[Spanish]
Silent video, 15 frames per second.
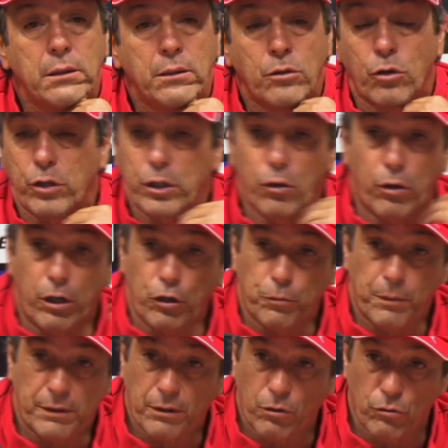no digo que los
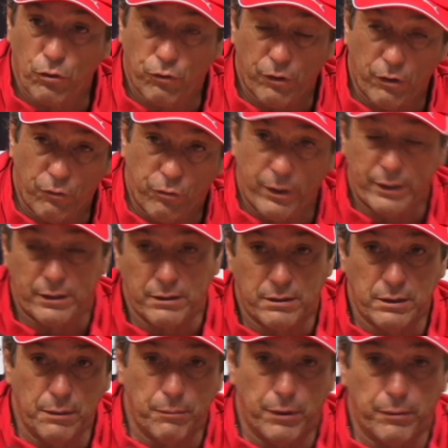pasados no fueron fuertes,
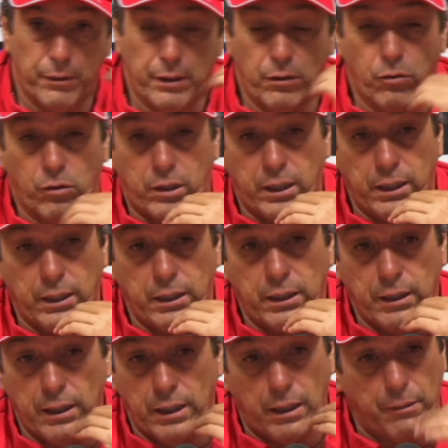siempre digo
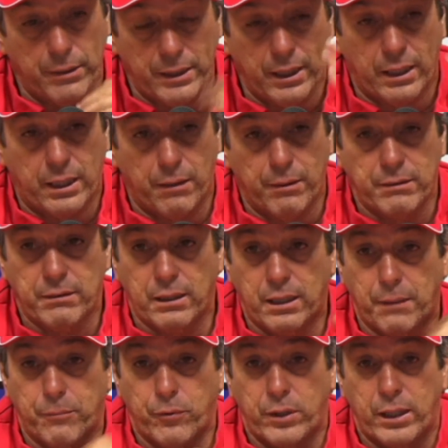que en la medida que avanza el
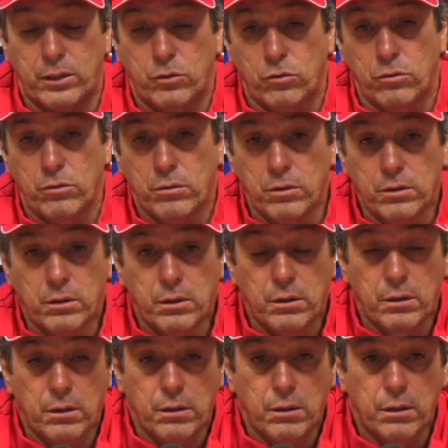campeonato,
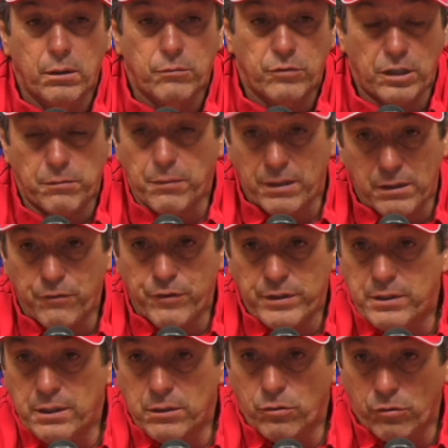pues es más
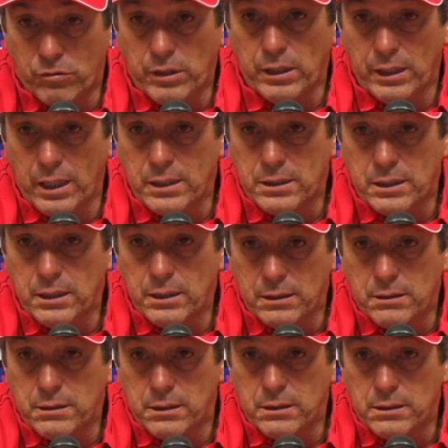difícil sostenerse.
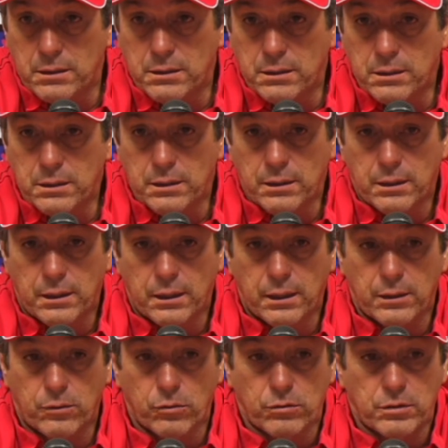
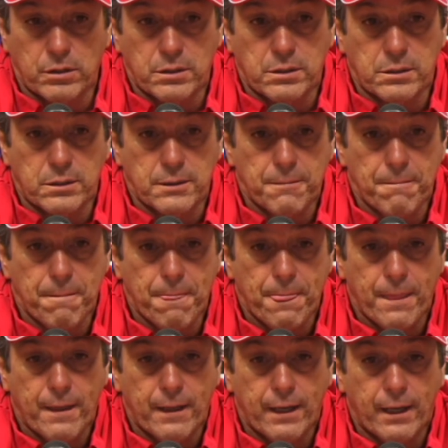entonces,
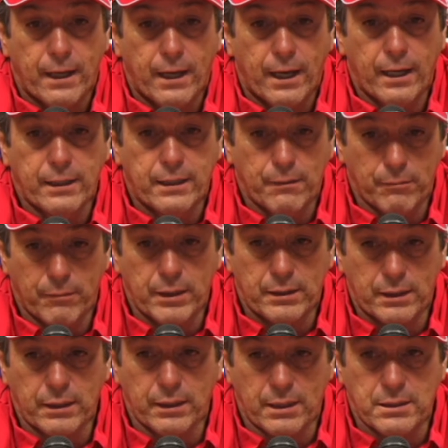hay que
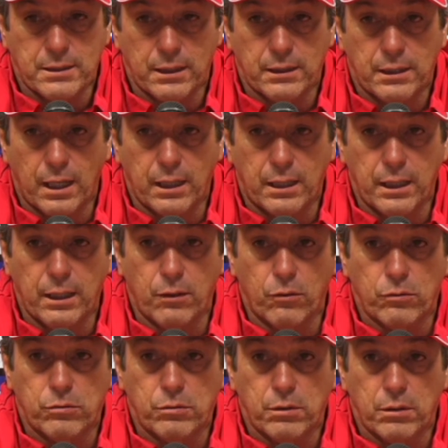mantenerse tranquilos